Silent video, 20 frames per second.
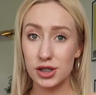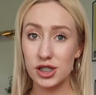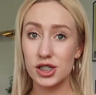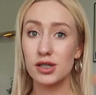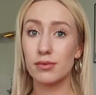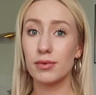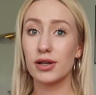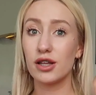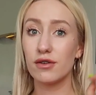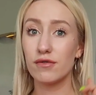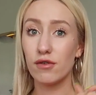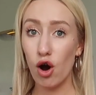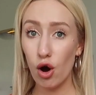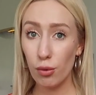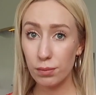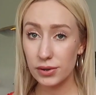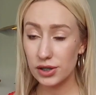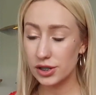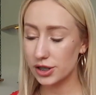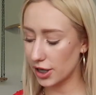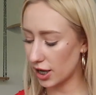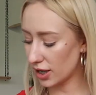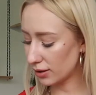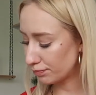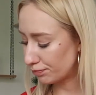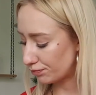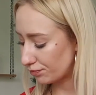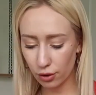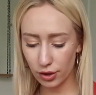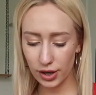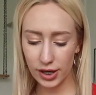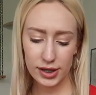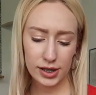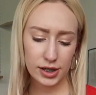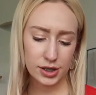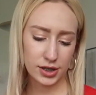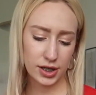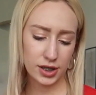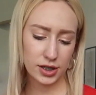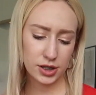będziecie mieli w opisie.
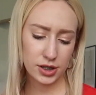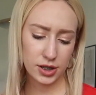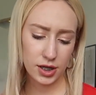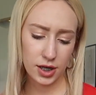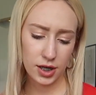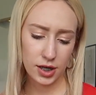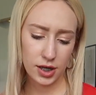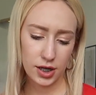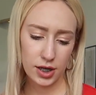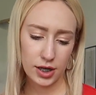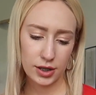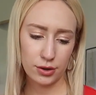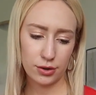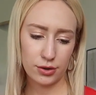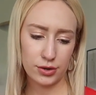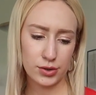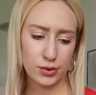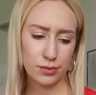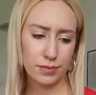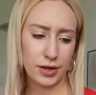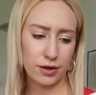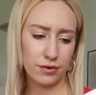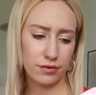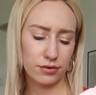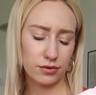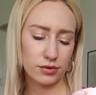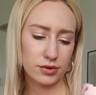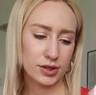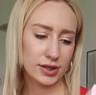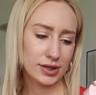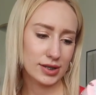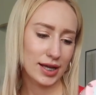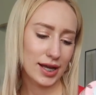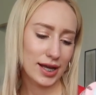Kolejna rzecz to Superfoods.